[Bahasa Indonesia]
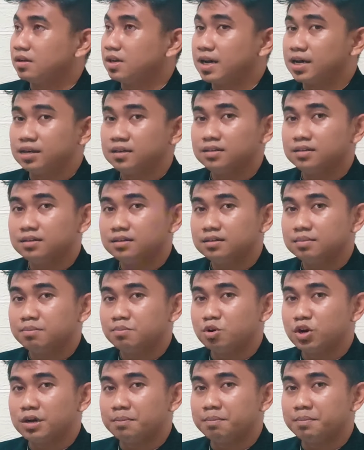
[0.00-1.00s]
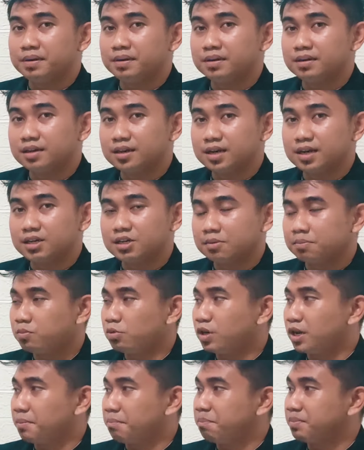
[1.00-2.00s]
Dan pola pendidikannya
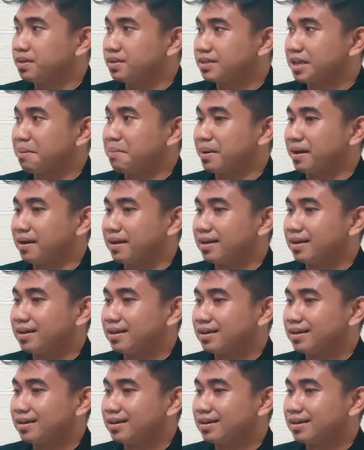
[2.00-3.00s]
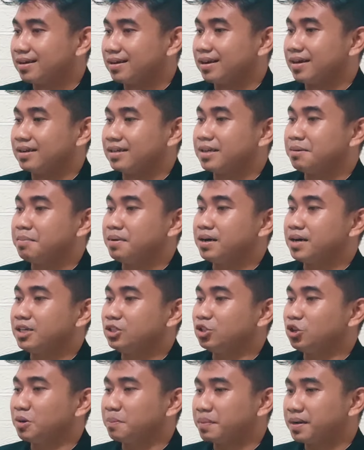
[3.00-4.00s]
pun hampir sama. Nah, dia
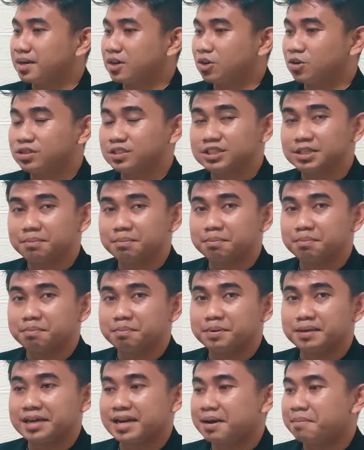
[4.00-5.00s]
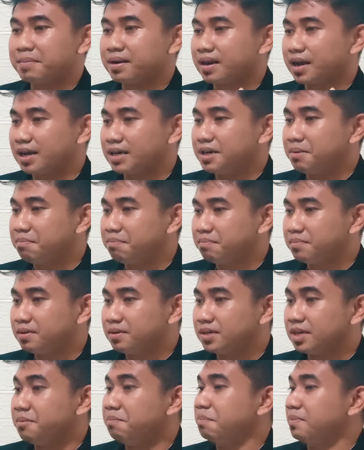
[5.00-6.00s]
mengacu kepada konsep penanaman adab
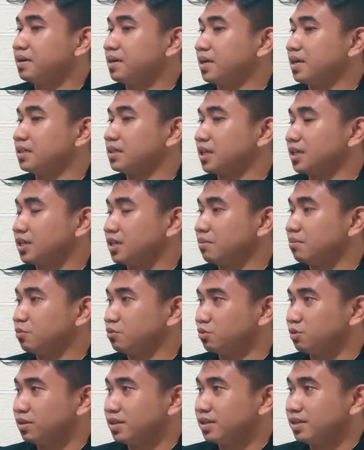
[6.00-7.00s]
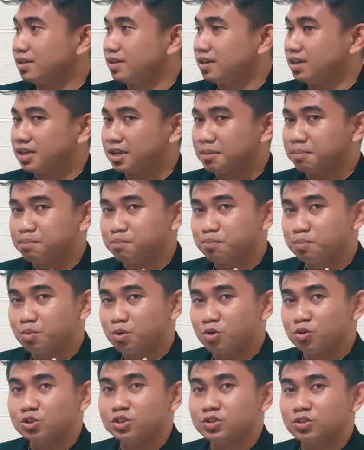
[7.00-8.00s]
dan peningkatan ilmu. Yang
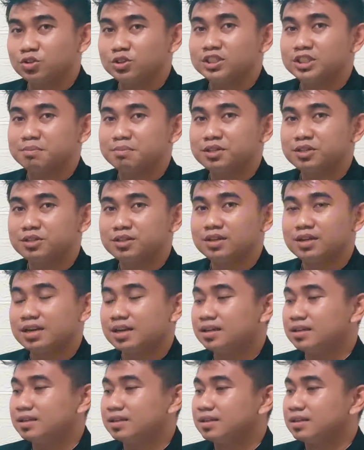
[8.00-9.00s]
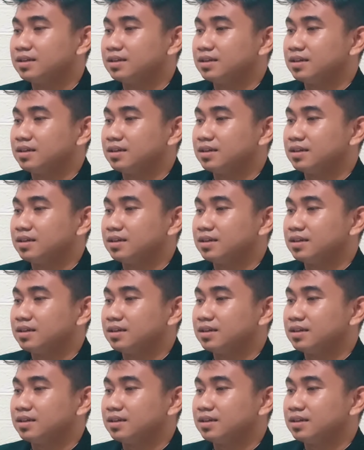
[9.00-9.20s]
poros konsepnya itu adalah